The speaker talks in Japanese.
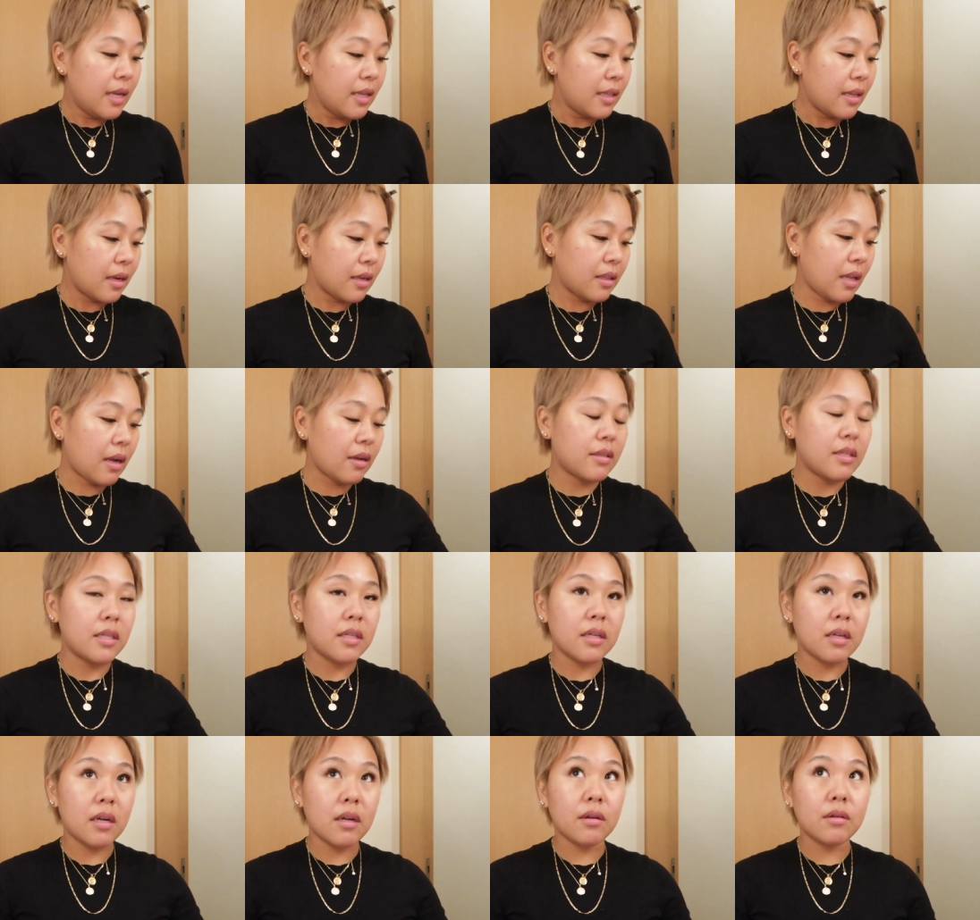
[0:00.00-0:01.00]
だからタクシー
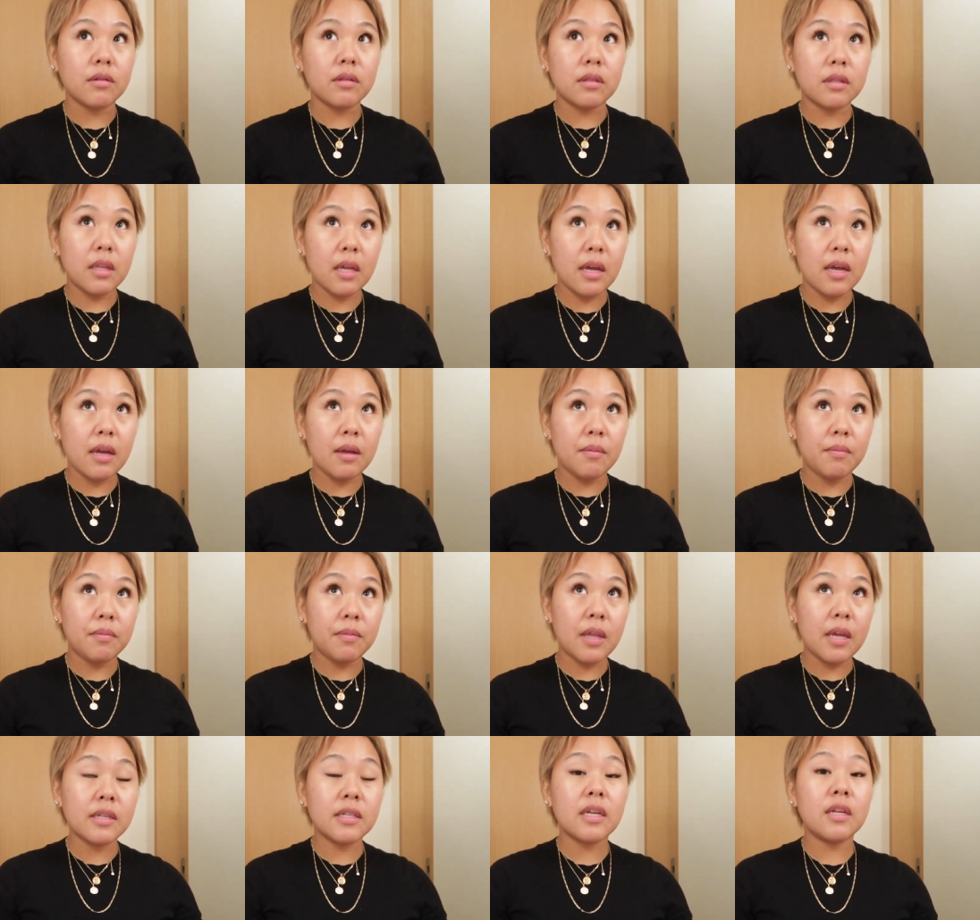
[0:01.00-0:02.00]
じゃなくって
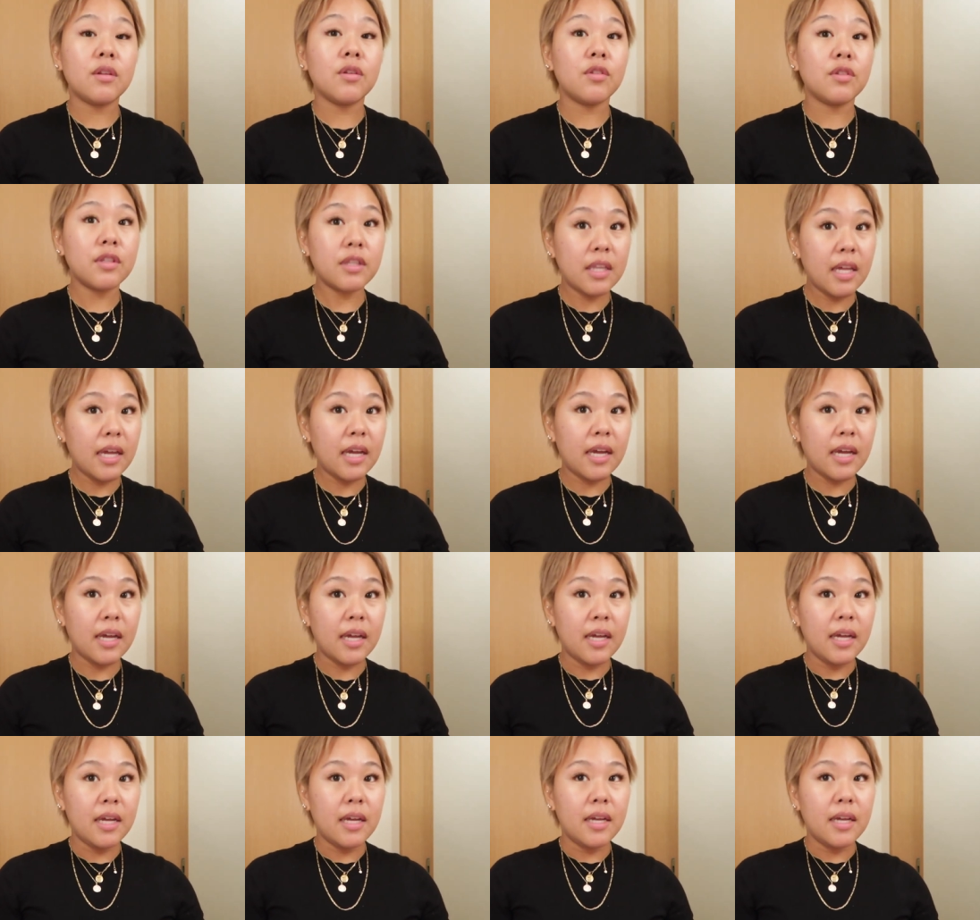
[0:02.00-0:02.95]
電車に乗って